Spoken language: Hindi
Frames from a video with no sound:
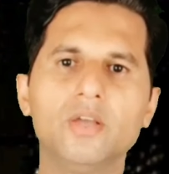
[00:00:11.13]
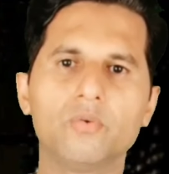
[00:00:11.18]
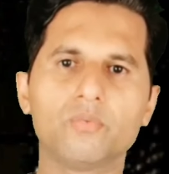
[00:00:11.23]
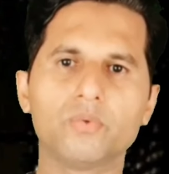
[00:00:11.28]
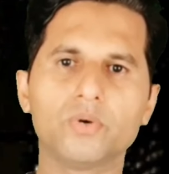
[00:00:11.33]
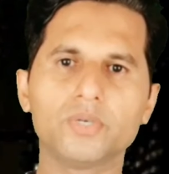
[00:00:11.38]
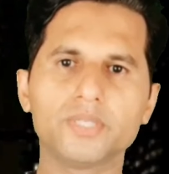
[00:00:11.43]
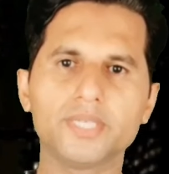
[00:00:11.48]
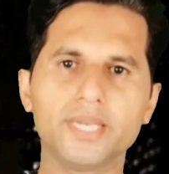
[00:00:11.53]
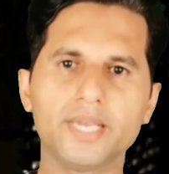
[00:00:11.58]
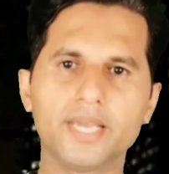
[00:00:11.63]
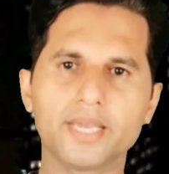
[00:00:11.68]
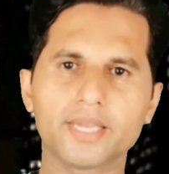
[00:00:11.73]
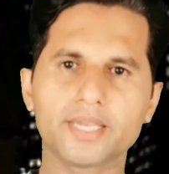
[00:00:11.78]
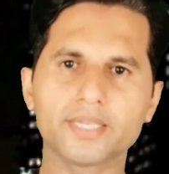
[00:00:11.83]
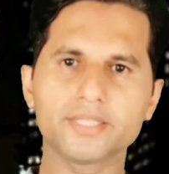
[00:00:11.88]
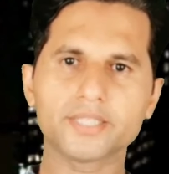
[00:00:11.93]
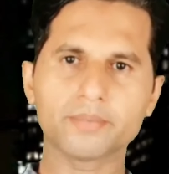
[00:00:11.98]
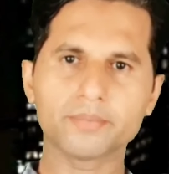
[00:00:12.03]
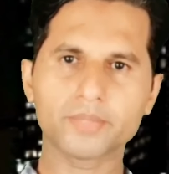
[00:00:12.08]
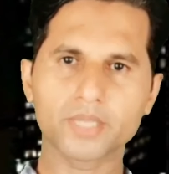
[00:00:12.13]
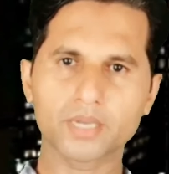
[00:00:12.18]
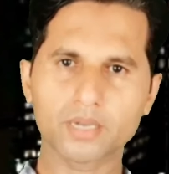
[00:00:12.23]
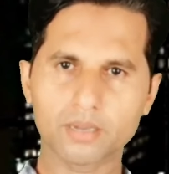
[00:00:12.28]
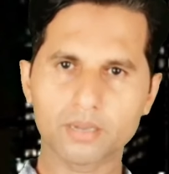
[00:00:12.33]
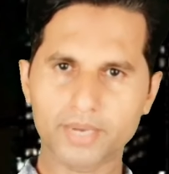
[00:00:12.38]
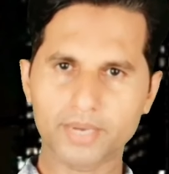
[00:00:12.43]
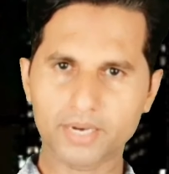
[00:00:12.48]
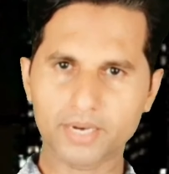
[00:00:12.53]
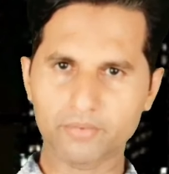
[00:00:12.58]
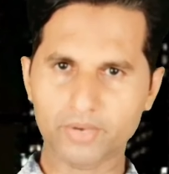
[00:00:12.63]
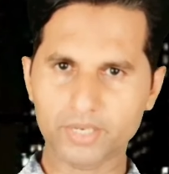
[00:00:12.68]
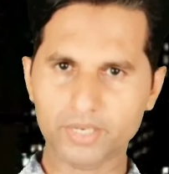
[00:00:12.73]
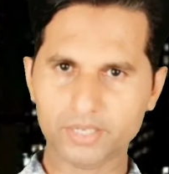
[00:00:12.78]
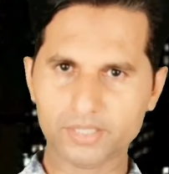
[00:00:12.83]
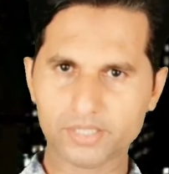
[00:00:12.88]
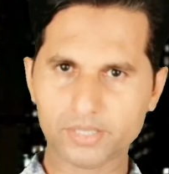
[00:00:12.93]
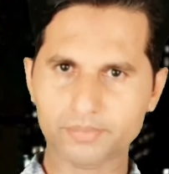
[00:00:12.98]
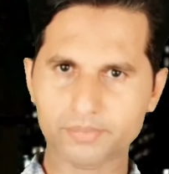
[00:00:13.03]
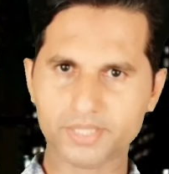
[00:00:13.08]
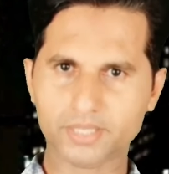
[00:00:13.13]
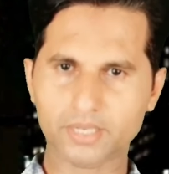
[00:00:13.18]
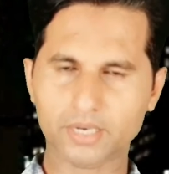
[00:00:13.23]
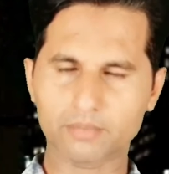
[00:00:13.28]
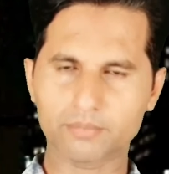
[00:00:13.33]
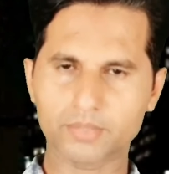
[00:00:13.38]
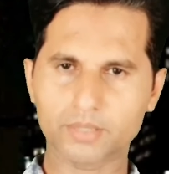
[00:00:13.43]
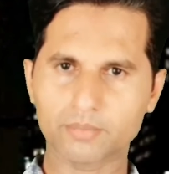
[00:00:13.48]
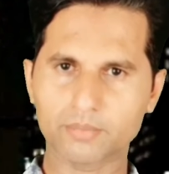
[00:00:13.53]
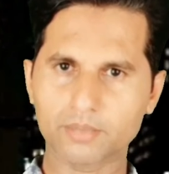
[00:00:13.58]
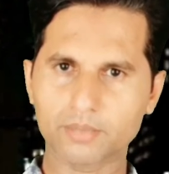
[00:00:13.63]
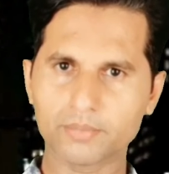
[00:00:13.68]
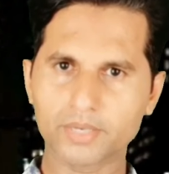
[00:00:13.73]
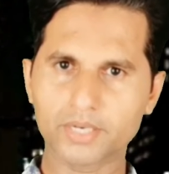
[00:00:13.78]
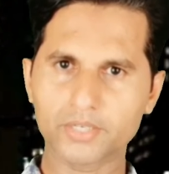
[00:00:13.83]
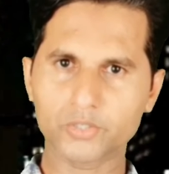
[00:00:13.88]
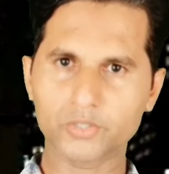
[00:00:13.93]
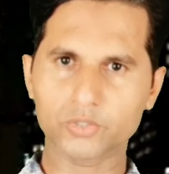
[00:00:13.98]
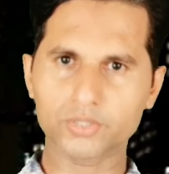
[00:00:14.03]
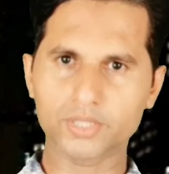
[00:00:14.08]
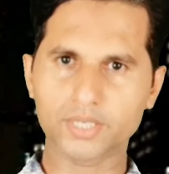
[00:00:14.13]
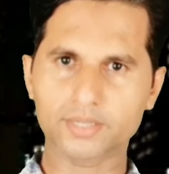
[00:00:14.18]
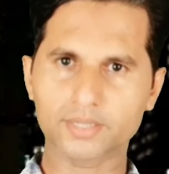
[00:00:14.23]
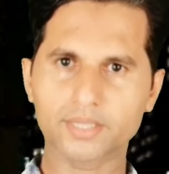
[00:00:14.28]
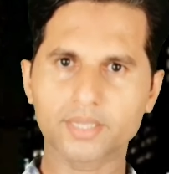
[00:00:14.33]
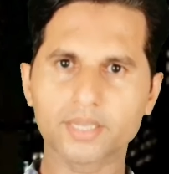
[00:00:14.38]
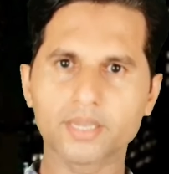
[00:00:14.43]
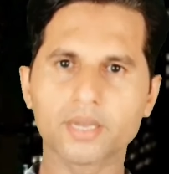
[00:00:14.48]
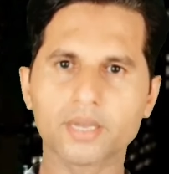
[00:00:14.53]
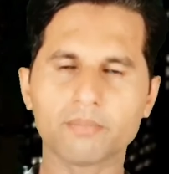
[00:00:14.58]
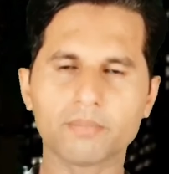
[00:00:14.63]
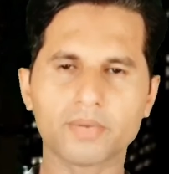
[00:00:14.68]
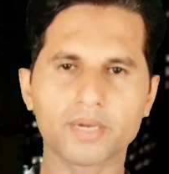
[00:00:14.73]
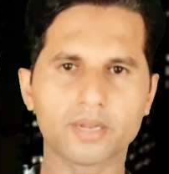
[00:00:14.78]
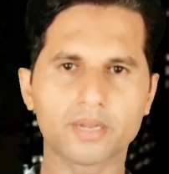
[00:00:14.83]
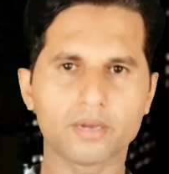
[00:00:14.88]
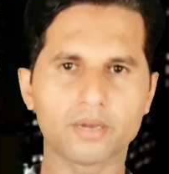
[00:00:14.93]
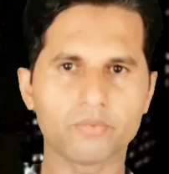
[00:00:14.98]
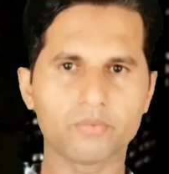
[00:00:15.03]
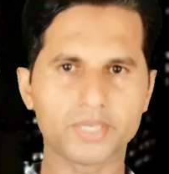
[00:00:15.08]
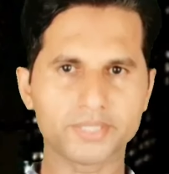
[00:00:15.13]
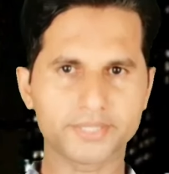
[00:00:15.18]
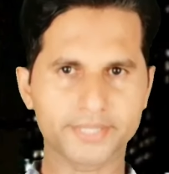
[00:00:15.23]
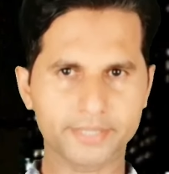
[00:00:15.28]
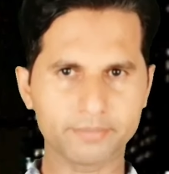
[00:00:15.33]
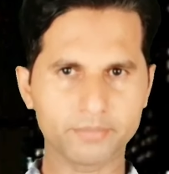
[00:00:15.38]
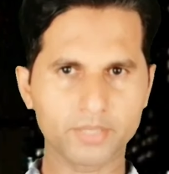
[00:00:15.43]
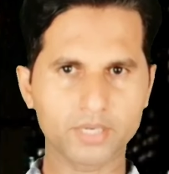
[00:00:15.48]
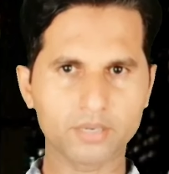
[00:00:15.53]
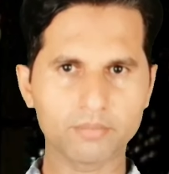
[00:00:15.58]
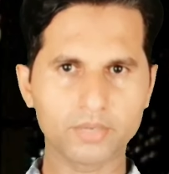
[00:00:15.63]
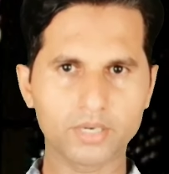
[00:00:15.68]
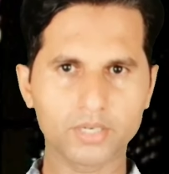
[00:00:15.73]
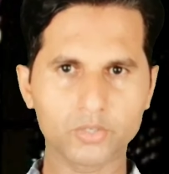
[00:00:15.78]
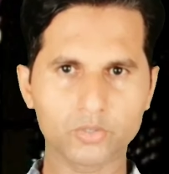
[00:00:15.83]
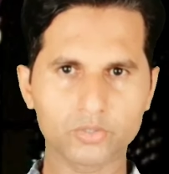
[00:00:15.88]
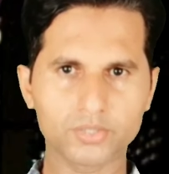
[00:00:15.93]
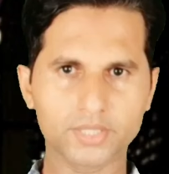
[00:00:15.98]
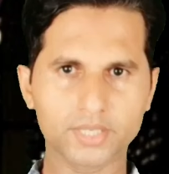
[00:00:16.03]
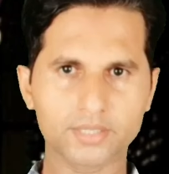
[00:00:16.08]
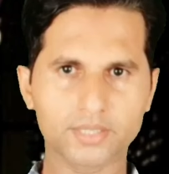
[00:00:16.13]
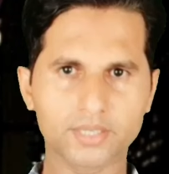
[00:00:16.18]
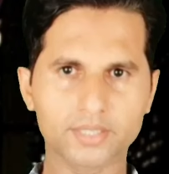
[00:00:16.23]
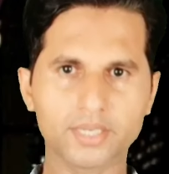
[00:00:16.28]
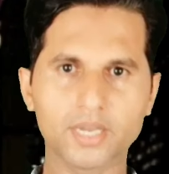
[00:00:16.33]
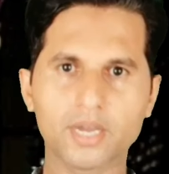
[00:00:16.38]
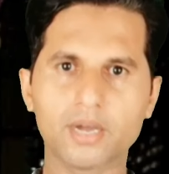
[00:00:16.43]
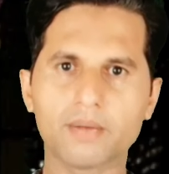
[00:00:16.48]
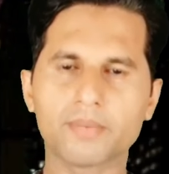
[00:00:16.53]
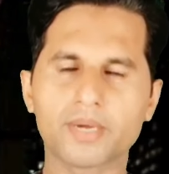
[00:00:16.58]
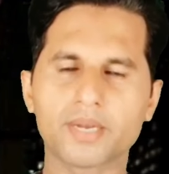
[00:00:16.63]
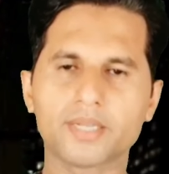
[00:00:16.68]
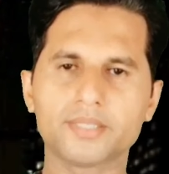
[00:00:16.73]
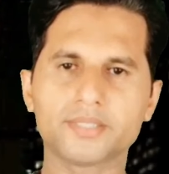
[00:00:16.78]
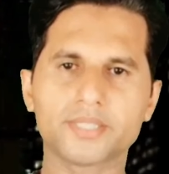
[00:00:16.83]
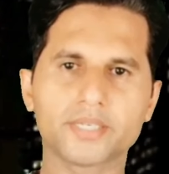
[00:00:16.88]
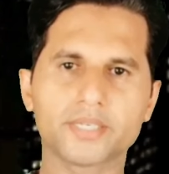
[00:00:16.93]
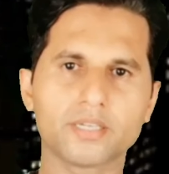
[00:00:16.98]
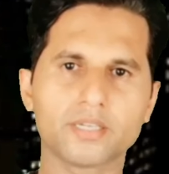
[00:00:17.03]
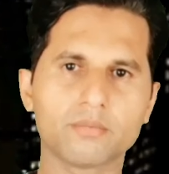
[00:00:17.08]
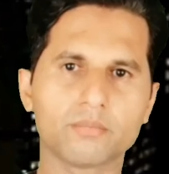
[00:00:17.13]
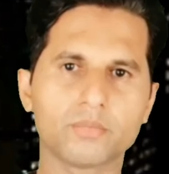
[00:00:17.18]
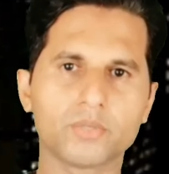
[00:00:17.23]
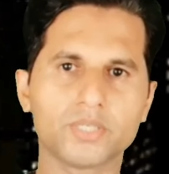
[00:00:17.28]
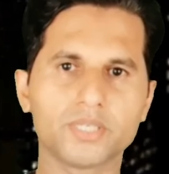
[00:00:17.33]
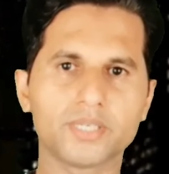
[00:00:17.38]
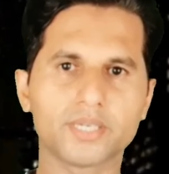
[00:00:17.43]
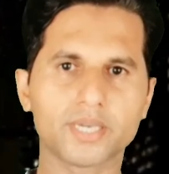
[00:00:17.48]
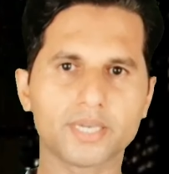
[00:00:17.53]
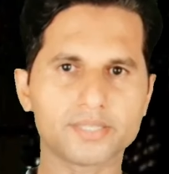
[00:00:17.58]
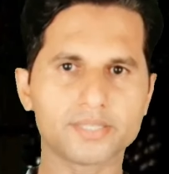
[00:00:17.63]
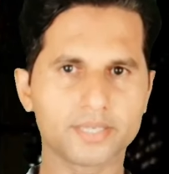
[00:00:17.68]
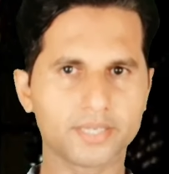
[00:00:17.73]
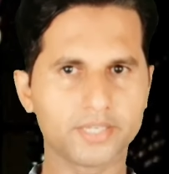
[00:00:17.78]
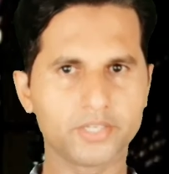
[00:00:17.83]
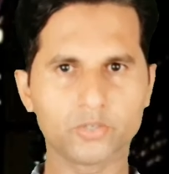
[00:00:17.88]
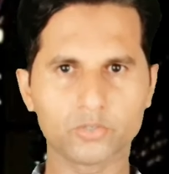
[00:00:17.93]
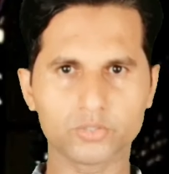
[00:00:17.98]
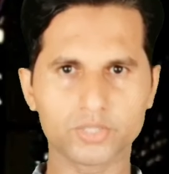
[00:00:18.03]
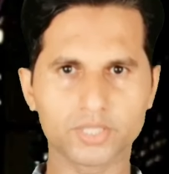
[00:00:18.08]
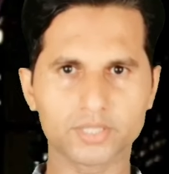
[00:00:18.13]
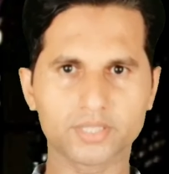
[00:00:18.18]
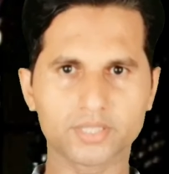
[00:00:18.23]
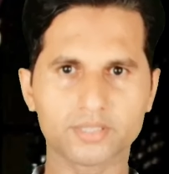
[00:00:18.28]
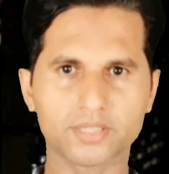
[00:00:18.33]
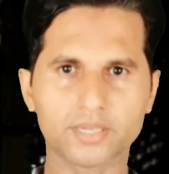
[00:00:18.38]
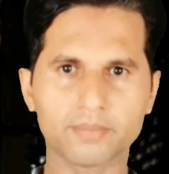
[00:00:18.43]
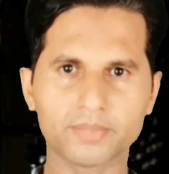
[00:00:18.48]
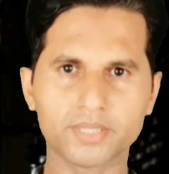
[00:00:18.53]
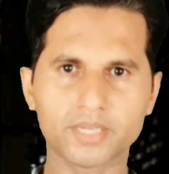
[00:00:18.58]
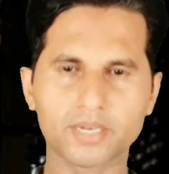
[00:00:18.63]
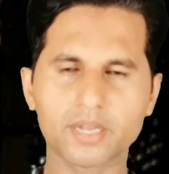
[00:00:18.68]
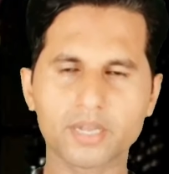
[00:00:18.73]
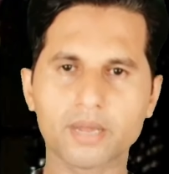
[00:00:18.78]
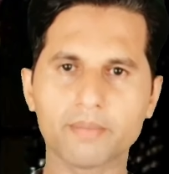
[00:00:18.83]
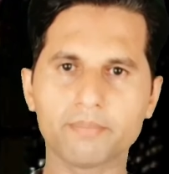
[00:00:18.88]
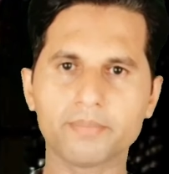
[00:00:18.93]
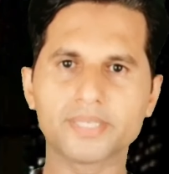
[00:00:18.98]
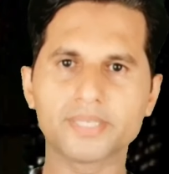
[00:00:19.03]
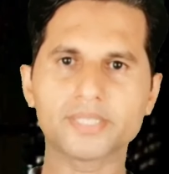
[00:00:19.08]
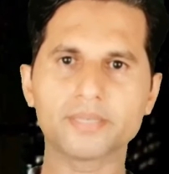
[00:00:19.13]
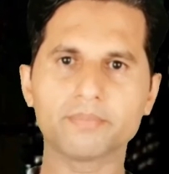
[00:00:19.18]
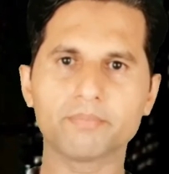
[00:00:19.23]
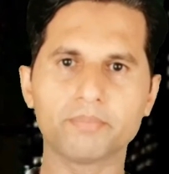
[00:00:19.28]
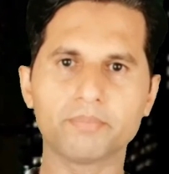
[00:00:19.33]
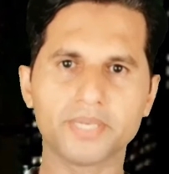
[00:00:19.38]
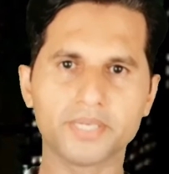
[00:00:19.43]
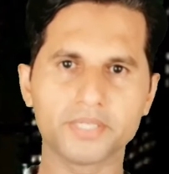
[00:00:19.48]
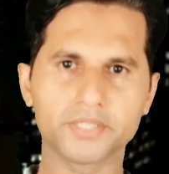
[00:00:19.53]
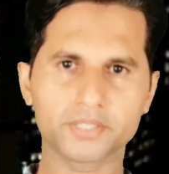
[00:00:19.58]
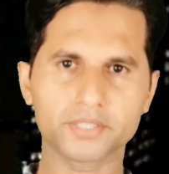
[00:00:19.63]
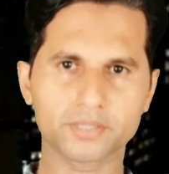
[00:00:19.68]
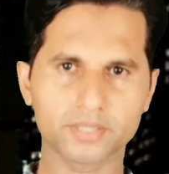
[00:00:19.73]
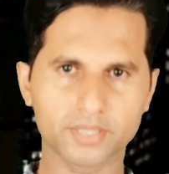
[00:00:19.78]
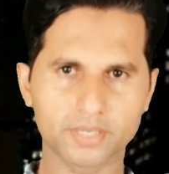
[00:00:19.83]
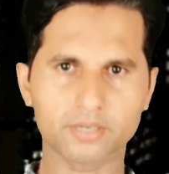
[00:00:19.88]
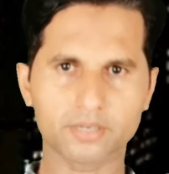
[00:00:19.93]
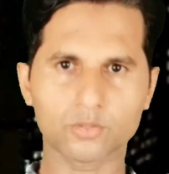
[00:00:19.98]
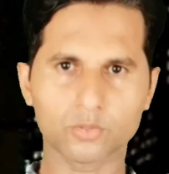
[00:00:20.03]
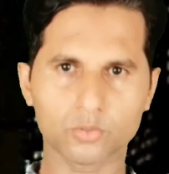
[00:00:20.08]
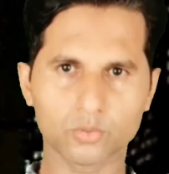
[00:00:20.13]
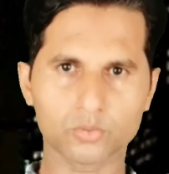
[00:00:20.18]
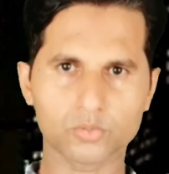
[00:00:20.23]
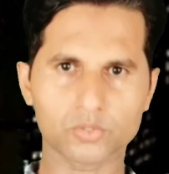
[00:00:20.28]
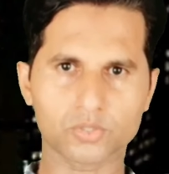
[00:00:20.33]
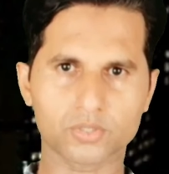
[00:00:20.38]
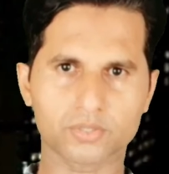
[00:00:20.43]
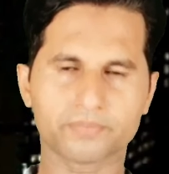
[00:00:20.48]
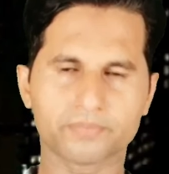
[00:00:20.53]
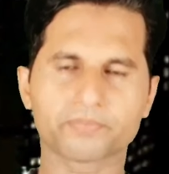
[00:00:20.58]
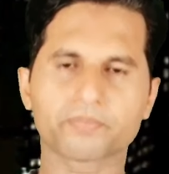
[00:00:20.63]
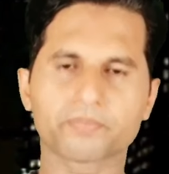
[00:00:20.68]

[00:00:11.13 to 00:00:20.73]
वो ये है कि जब तक हमारे वन के सब्सक्राइबर मुकम्मल नहीं हो जाते हमारा वाई टाइम मुकम्मल नहीं हो जाता या हमारा चैनल मोनिटाइज नहीं हो जाता तब तक हम में से बेशतर दोस्त